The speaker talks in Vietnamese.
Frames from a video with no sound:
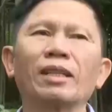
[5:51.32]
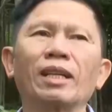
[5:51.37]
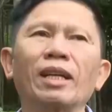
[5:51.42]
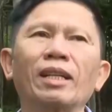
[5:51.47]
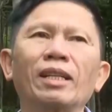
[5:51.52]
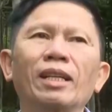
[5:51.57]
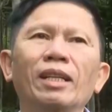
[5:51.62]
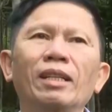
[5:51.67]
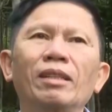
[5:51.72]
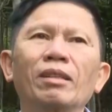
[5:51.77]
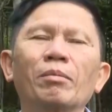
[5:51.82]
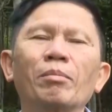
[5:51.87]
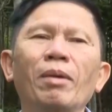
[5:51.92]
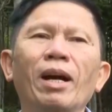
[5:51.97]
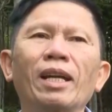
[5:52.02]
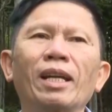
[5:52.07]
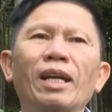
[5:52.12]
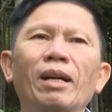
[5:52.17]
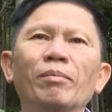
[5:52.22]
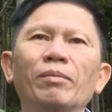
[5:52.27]
Cách đây được
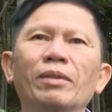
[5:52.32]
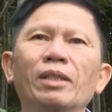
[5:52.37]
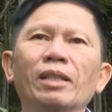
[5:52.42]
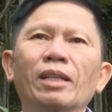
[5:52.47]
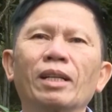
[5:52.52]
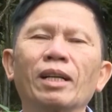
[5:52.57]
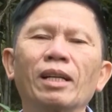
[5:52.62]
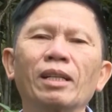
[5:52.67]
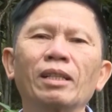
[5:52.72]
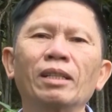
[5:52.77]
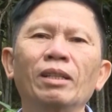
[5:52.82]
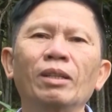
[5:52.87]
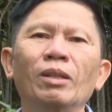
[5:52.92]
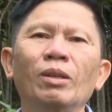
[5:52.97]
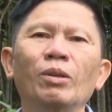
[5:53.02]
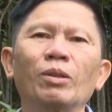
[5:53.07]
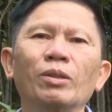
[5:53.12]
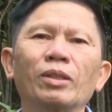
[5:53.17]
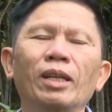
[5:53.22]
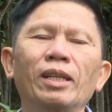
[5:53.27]
3 năm thì các
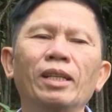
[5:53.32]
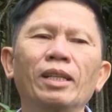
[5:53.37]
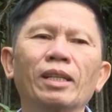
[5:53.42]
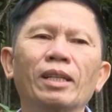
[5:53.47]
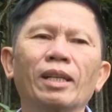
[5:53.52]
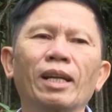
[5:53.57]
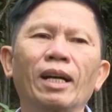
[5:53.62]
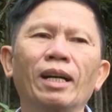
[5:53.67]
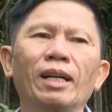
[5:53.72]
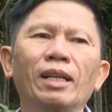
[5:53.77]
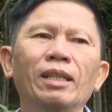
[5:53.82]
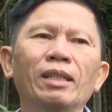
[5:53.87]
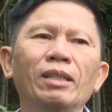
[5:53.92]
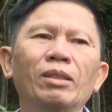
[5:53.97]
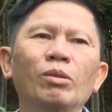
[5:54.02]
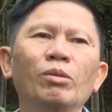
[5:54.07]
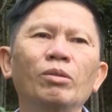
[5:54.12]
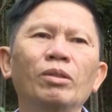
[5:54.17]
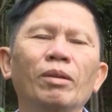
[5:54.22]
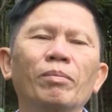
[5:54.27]
hộ gia đình đã
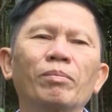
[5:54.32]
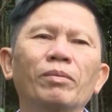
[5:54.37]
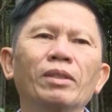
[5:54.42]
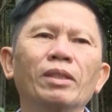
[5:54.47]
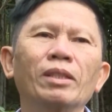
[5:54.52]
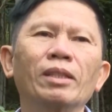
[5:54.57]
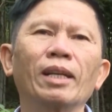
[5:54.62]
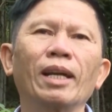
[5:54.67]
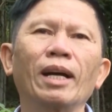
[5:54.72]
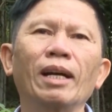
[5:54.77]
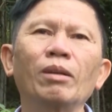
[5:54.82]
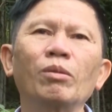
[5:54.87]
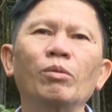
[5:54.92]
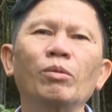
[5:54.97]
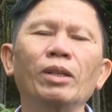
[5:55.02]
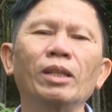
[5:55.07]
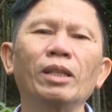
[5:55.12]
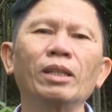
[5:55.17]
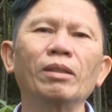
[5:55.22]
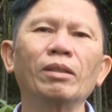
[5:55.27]
thu nhập từ lá
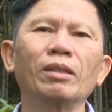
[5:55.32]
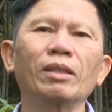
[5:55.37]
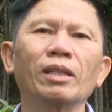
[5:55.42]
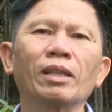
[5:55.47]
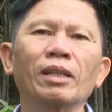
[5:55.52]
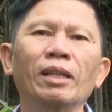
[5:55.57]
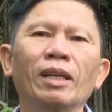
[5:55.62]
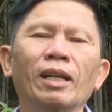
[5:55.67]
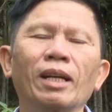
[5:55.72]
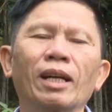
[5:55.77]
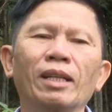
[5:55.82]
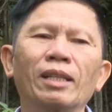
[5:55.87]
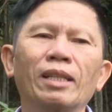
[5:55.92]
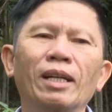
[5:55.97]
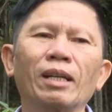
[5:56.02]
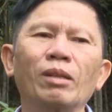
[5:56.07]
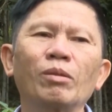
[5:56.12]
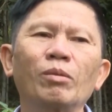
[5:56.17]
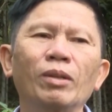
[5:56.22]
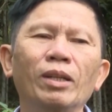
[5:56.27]
quế rồi khai
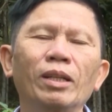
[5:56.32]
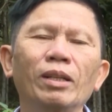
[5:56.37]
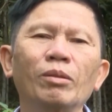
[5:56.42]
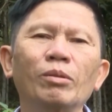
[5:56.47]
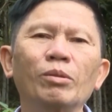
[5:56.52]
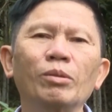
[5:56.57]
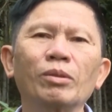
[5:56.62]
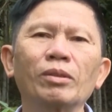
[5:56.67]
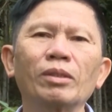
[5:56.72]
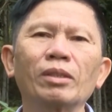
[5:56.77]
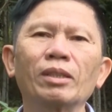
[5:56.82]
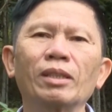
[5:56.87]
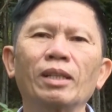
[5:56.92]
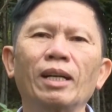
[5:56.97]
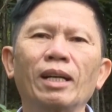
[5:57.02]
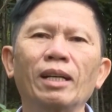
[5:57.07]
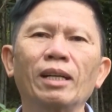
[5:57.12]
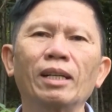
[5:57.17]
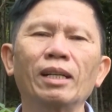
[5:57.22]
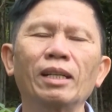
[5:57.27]
thác quế đều cũng
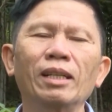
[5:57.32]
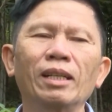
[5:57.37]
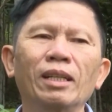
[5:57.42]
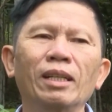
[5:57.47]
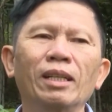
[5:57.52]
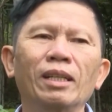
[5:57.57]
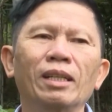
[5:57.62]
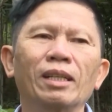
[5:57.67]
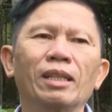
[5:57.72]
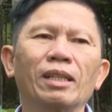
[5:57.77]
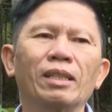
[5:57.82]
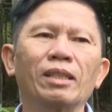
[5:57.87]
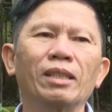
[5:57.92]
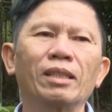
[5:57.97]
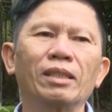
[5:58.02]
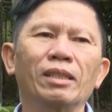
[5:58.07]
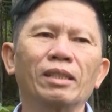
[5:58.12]
đã à,